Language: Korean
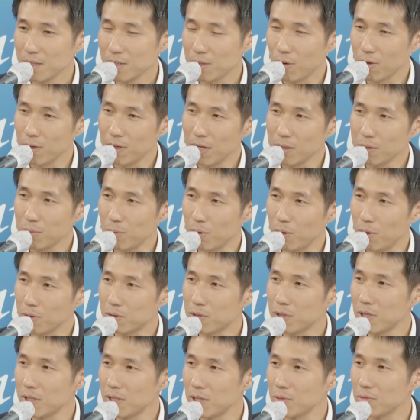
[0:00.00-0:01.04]
결과가 좀
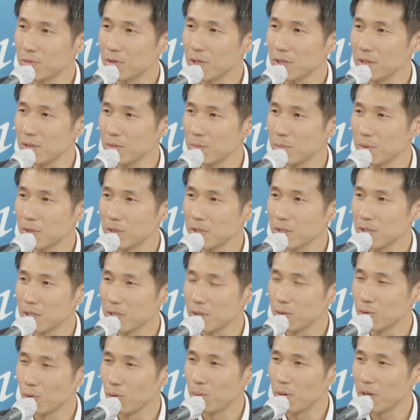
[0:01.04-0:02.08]
어떻게 나올까요? 그러면
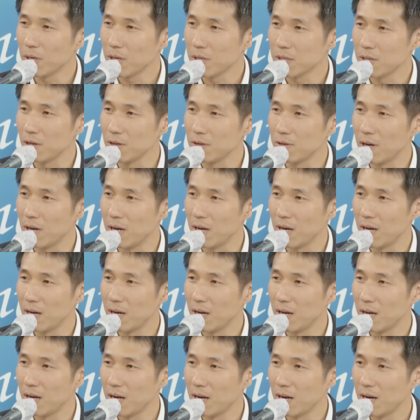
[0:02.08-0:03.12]
아니 그러니까 결과.
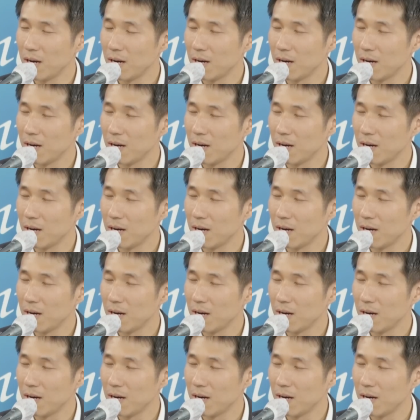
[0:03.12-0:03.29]
일단은